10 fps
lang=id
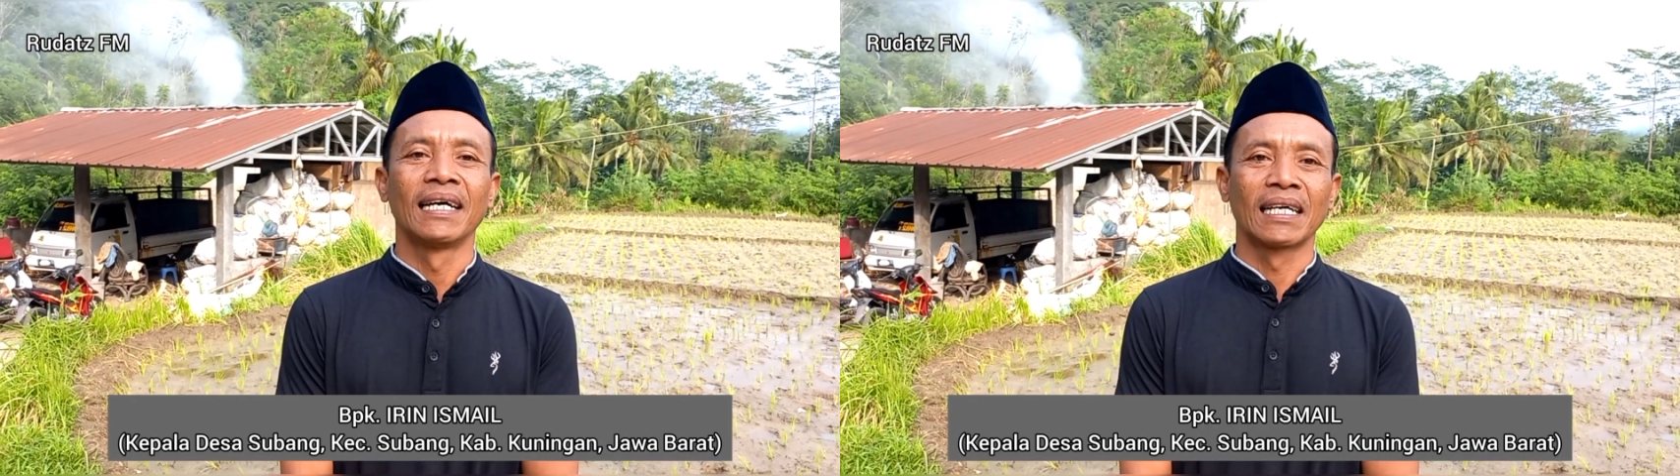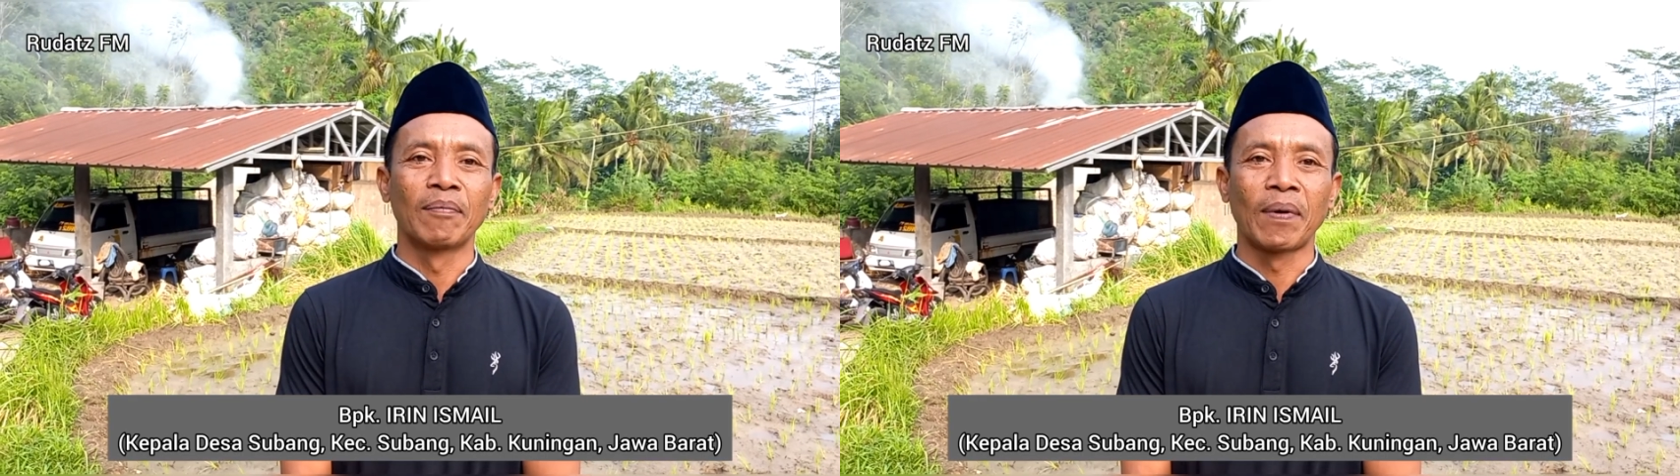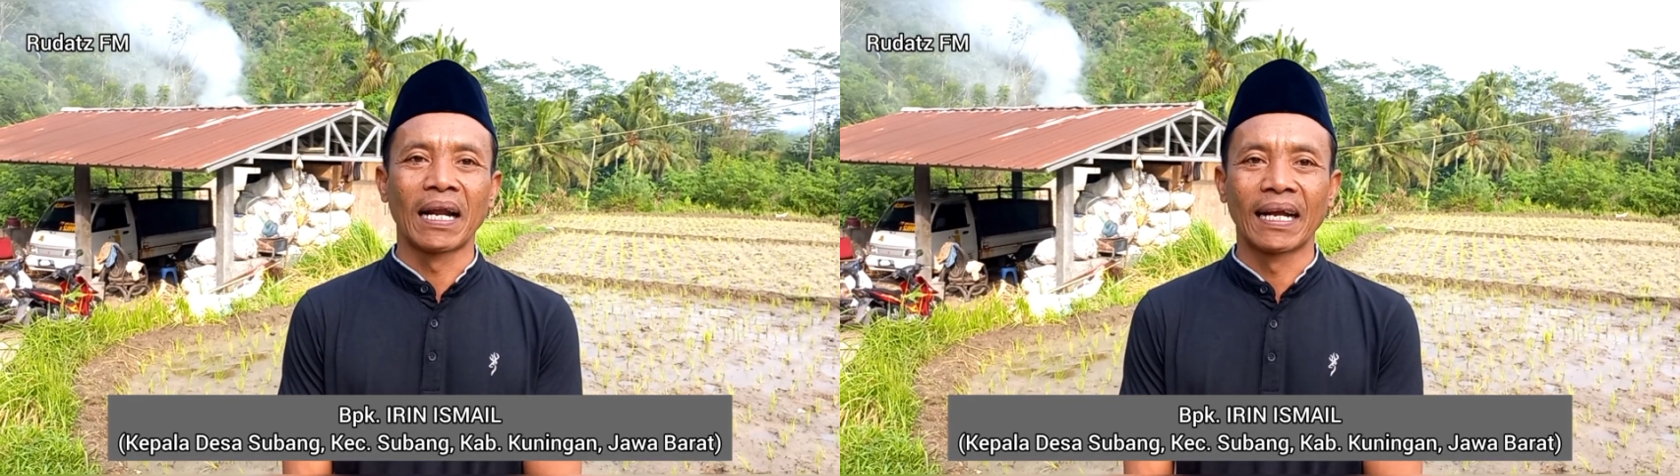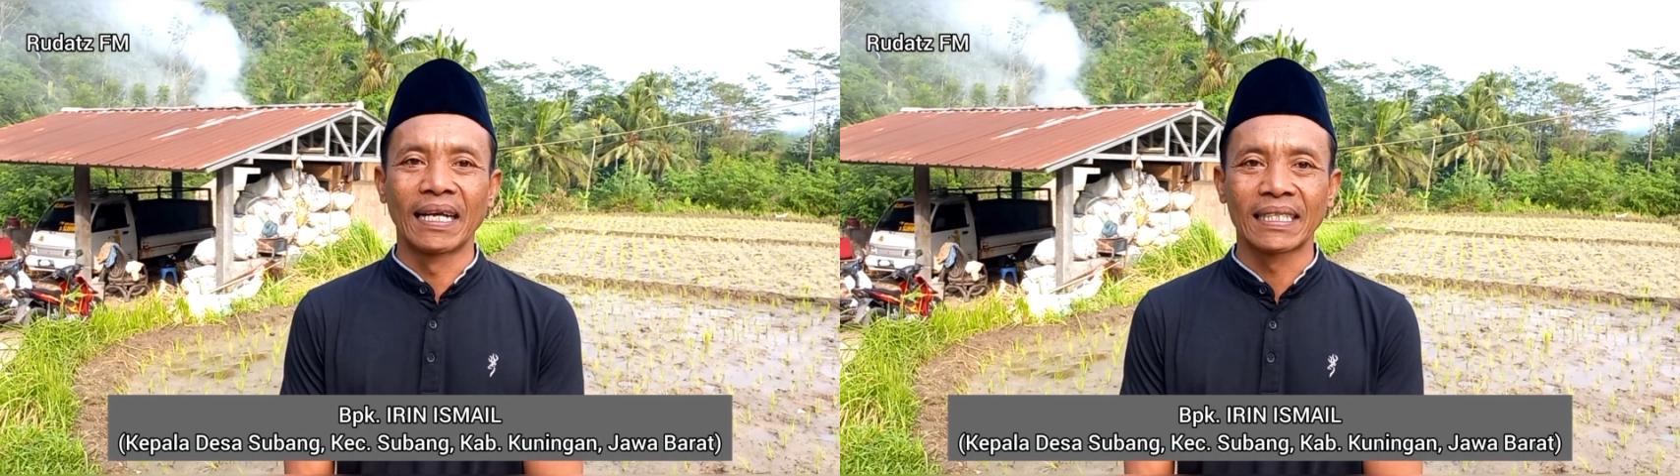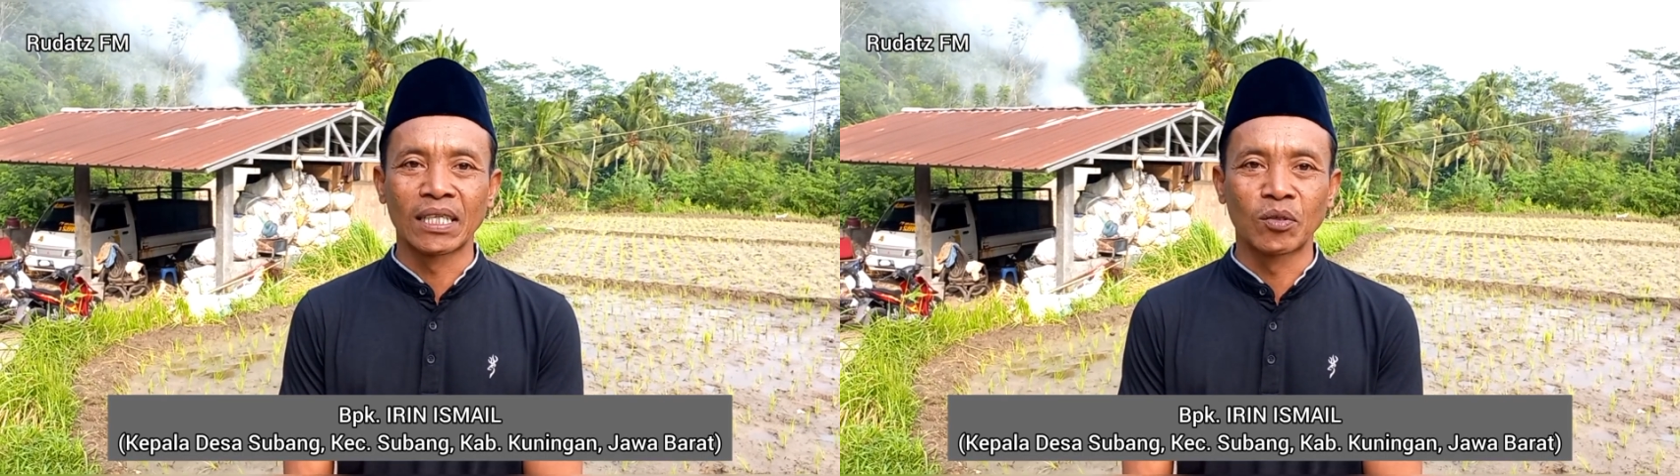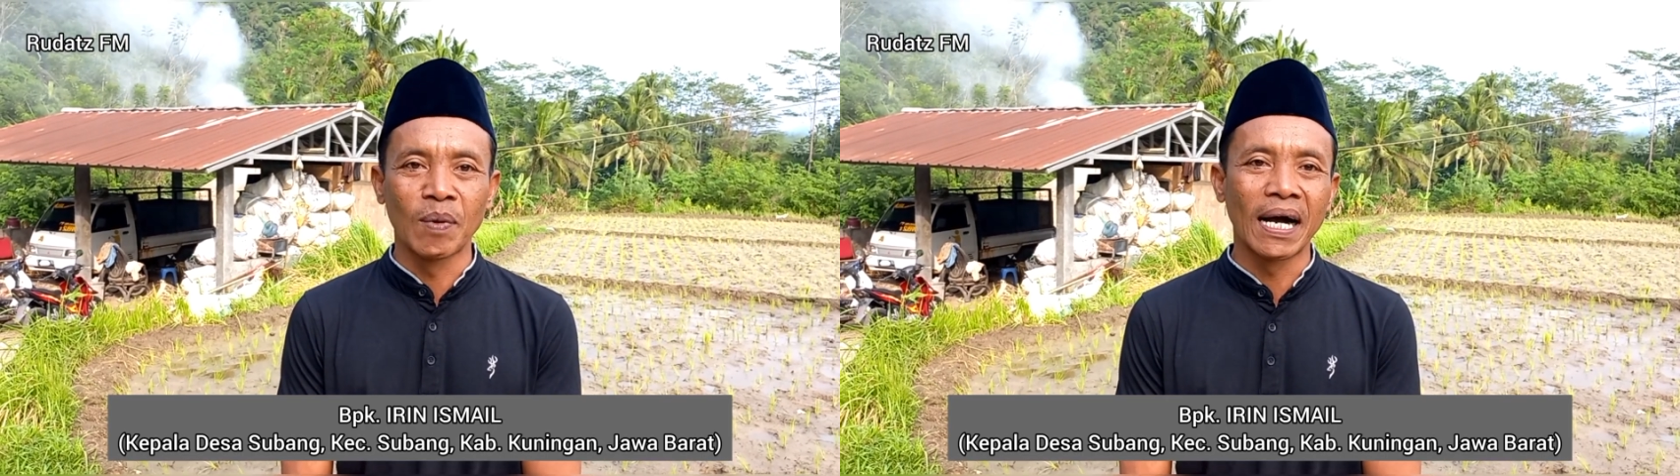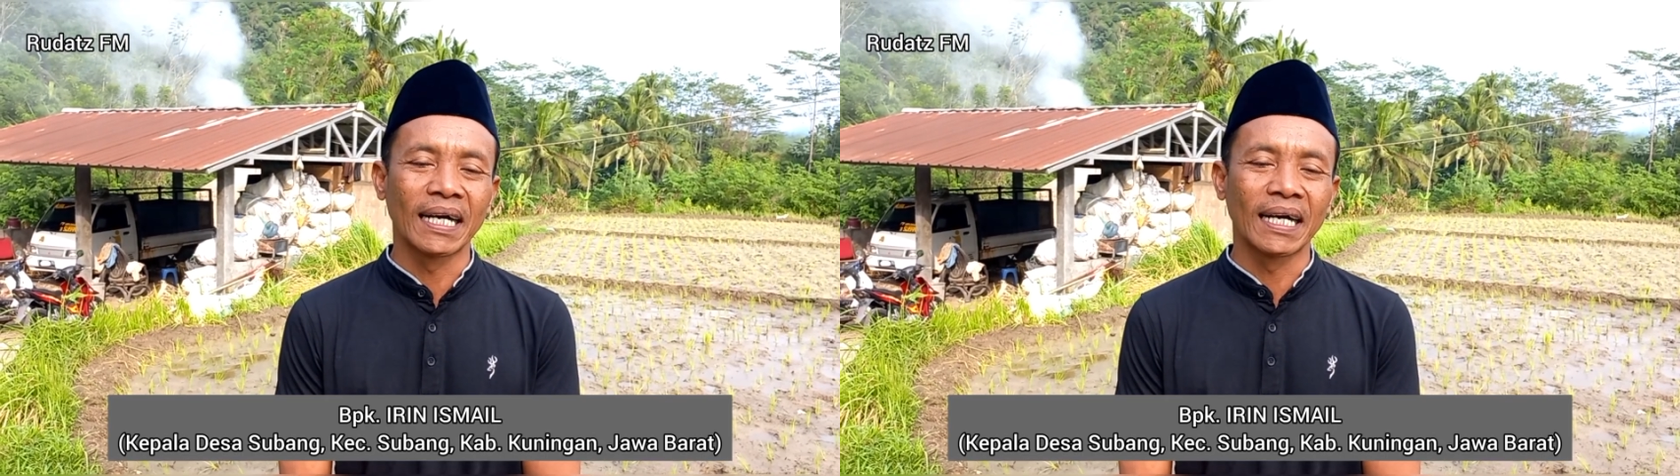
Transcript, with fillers: Kepala Desa Subang,